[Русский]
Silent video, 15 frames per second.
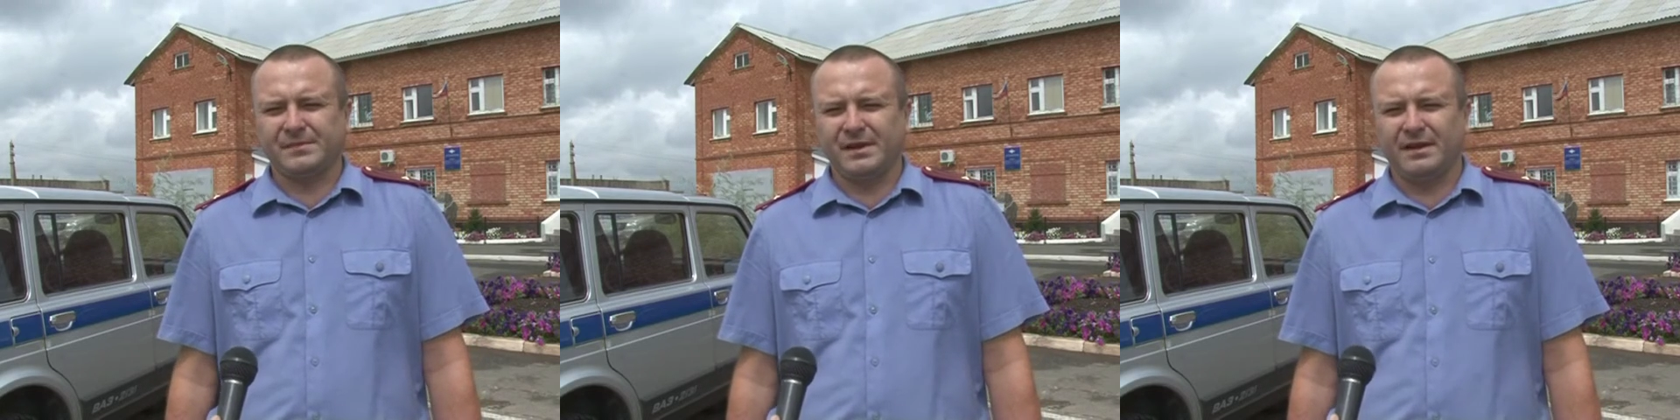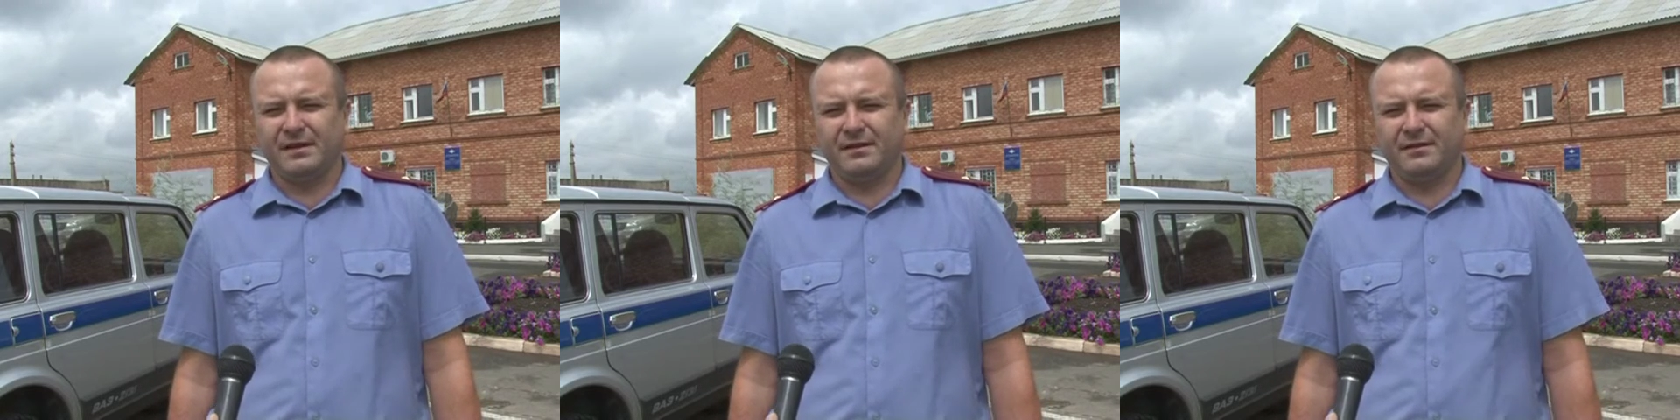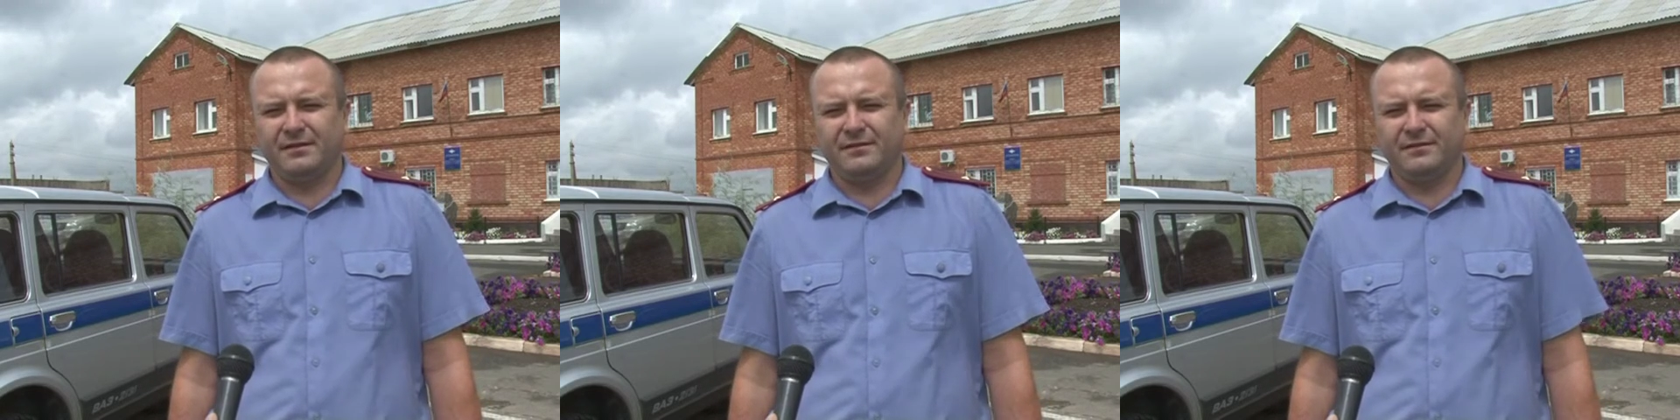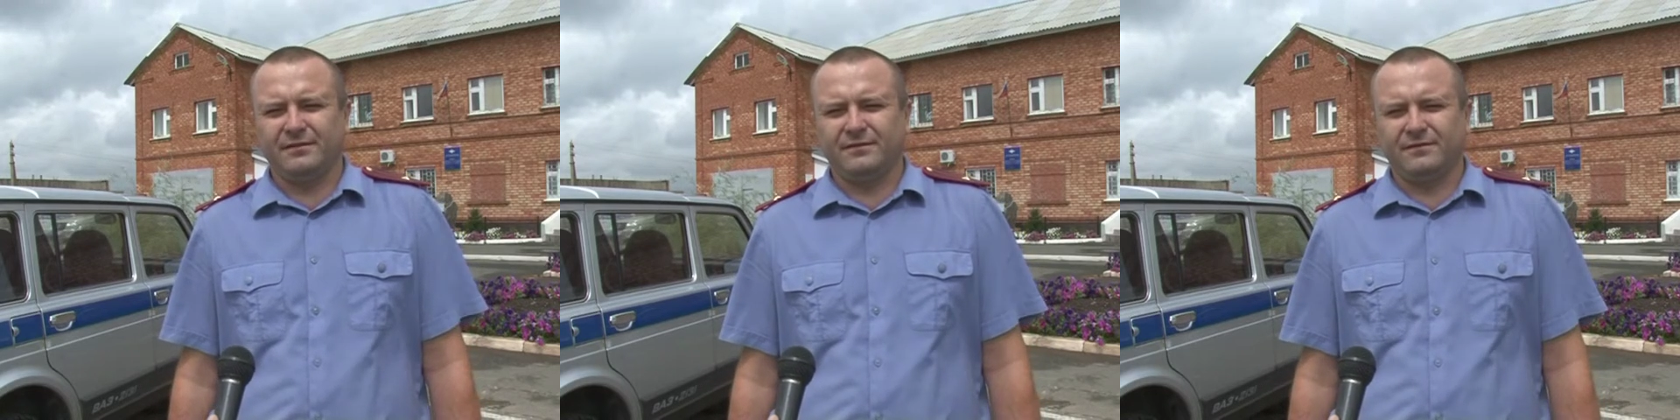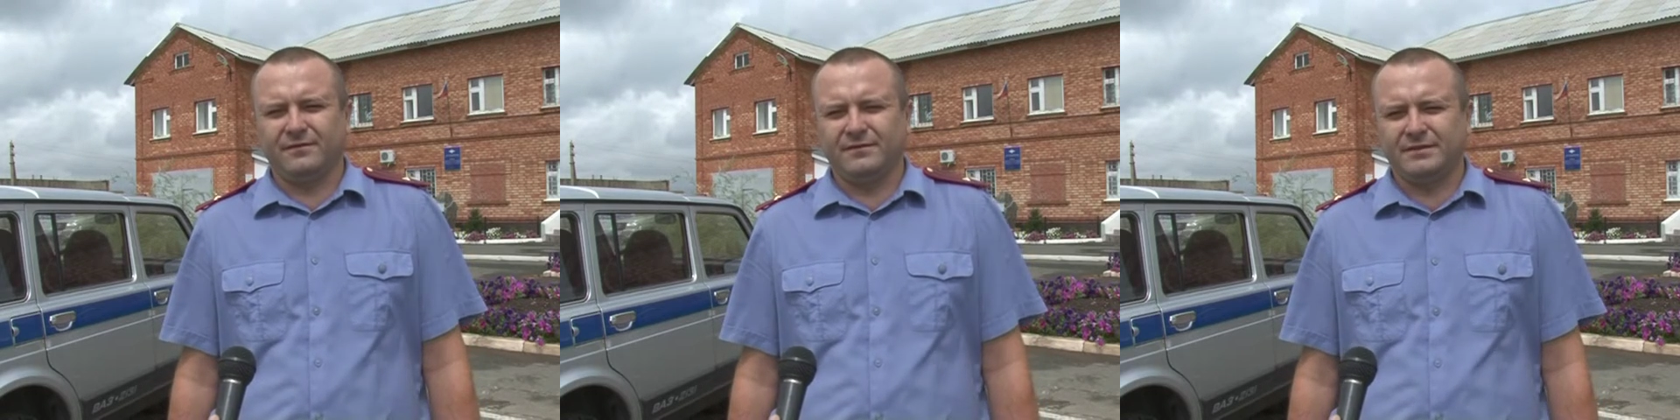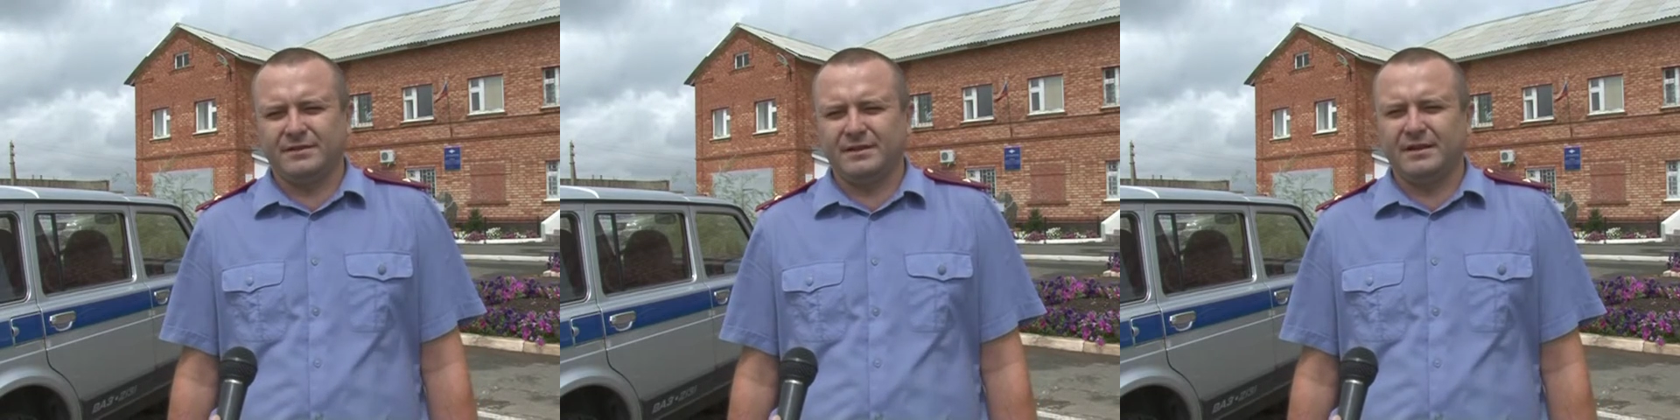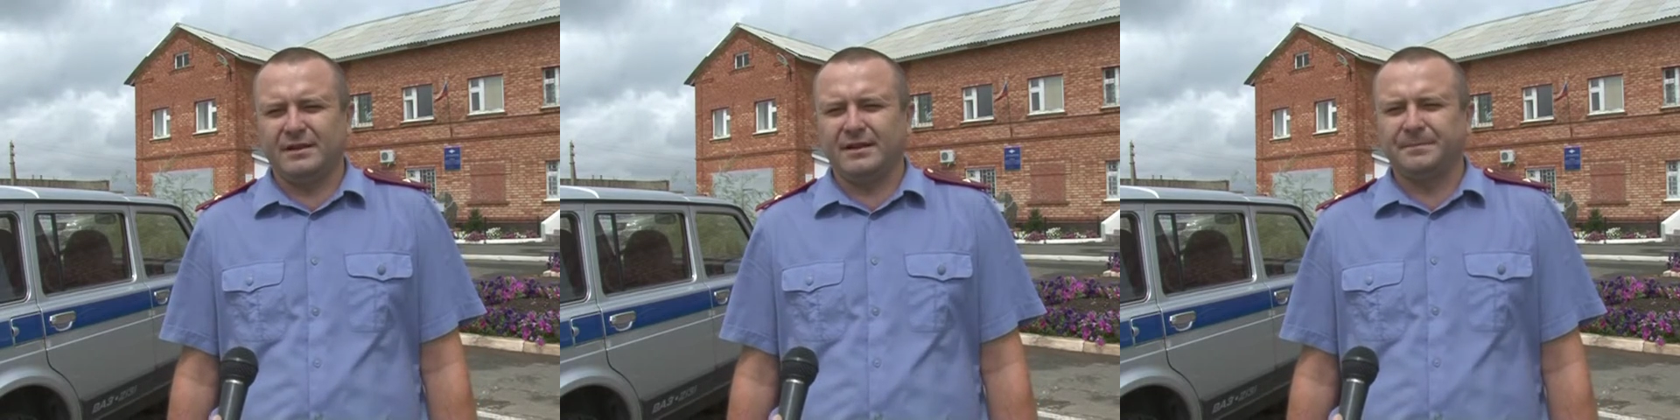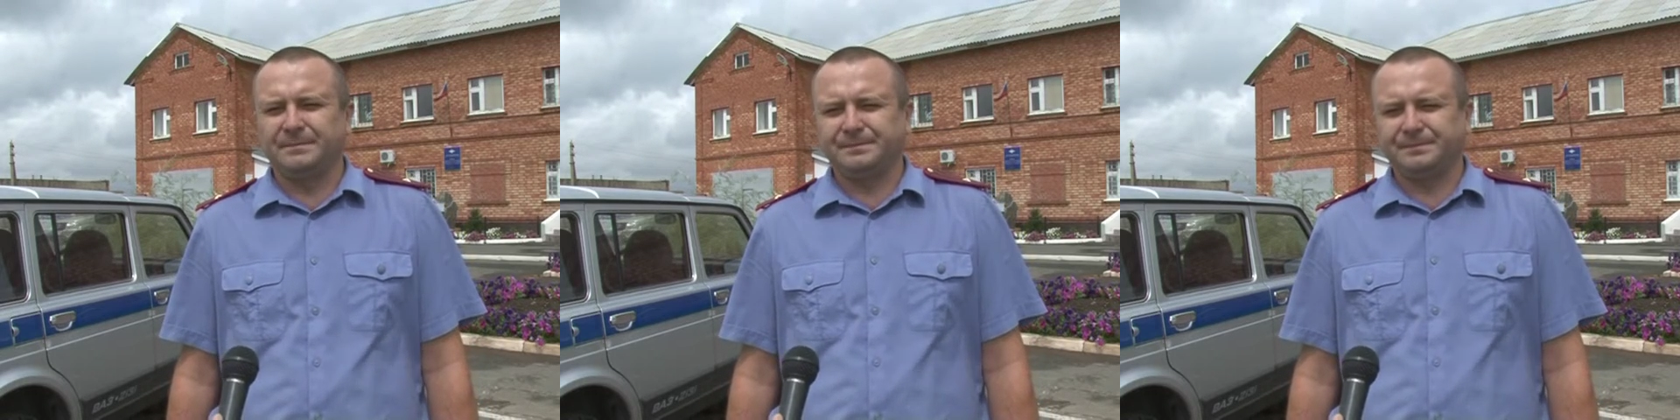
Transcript: э, в селе,